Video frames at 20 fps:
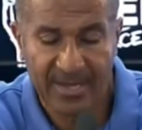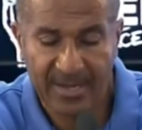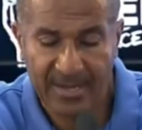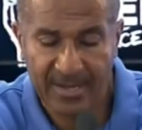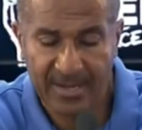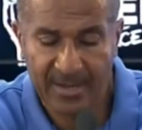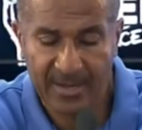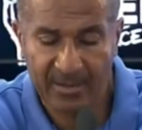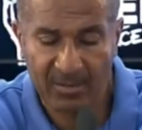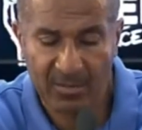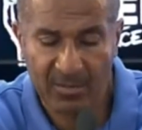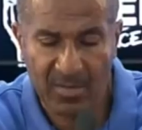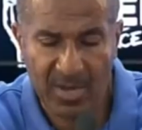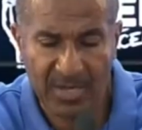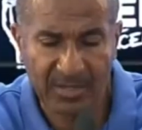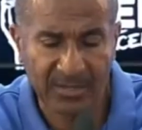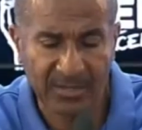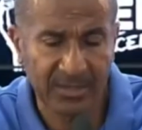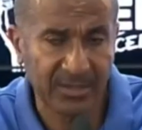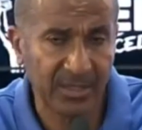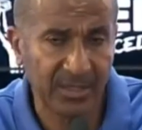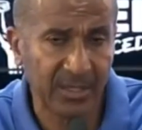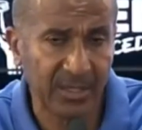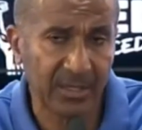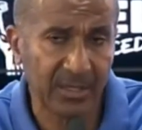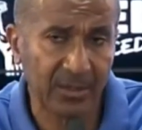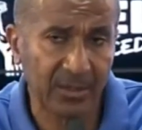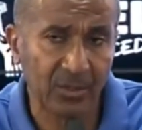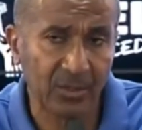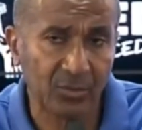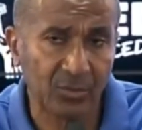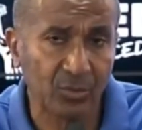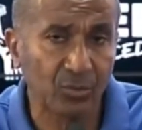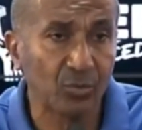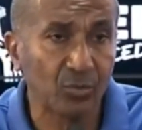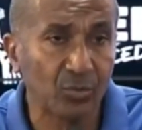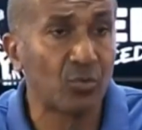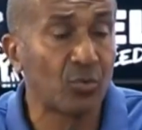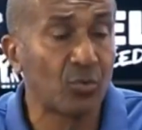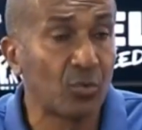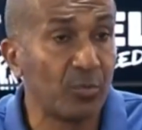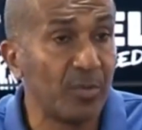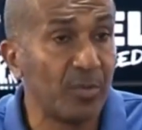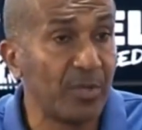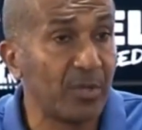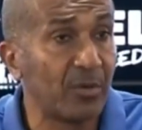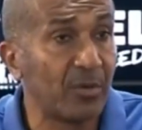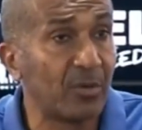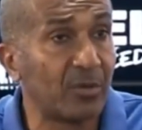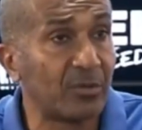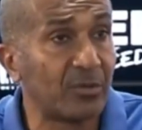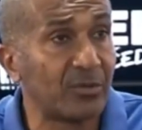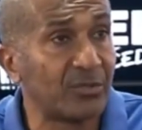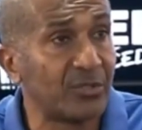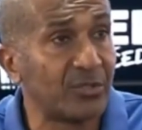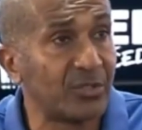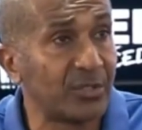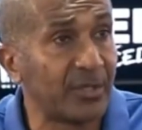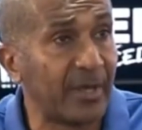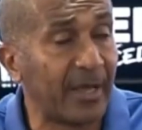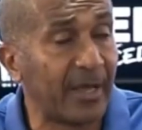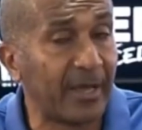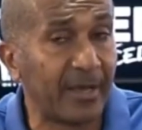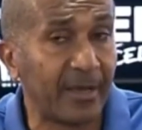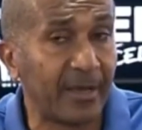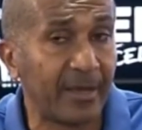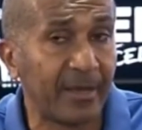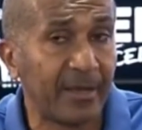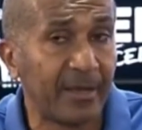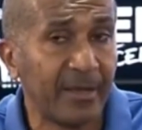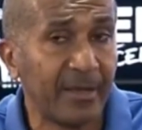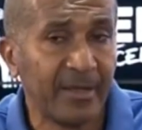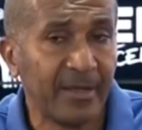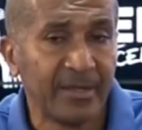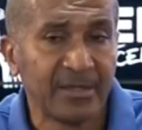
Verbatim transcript: É, mas é, eu estou num clube onde é,